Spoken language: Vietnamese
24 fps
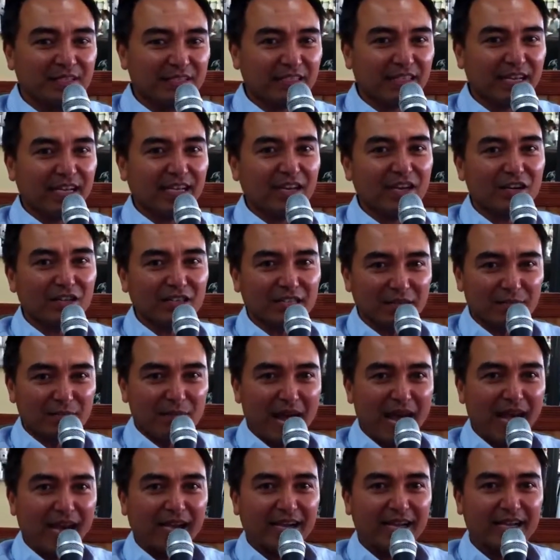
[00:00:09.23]
trước đây có người
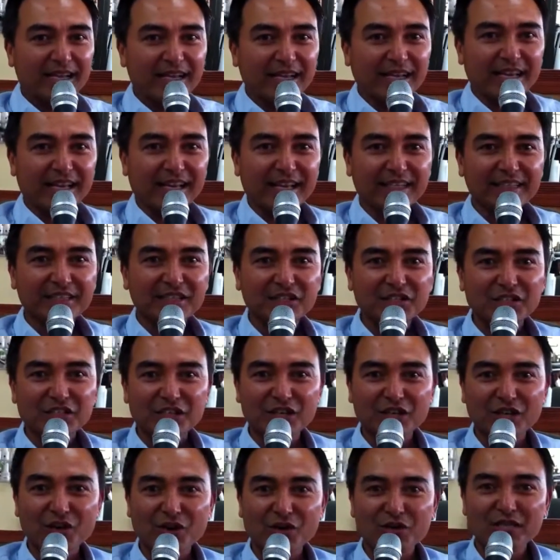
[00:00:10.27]
bạn là dưới
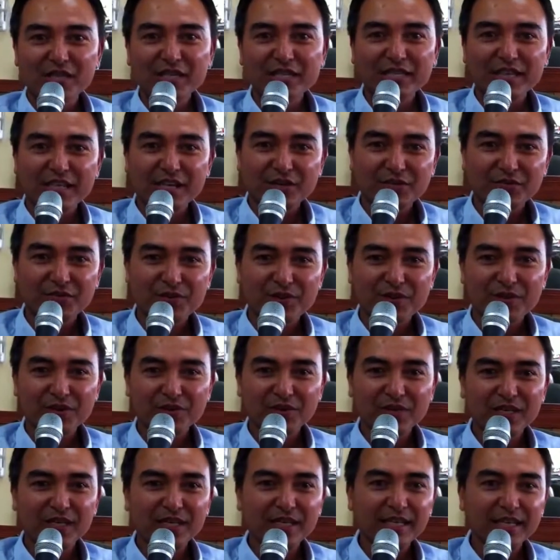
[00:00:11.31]
chưa giới thiệu
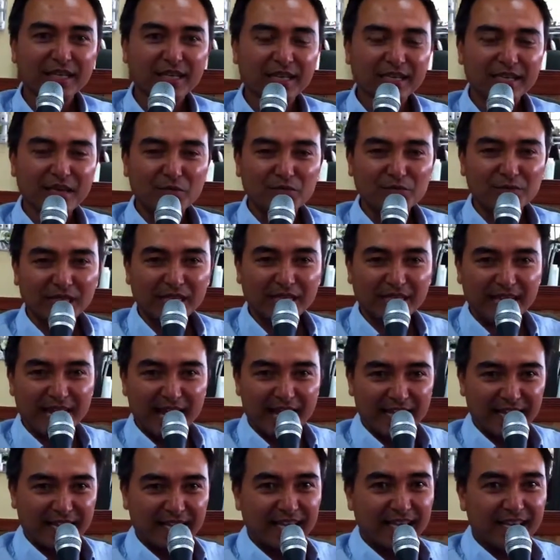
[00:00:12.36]
cái công ty
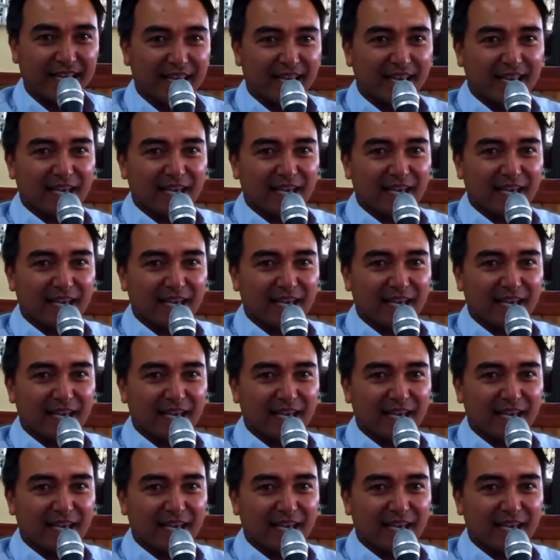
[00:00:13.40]
này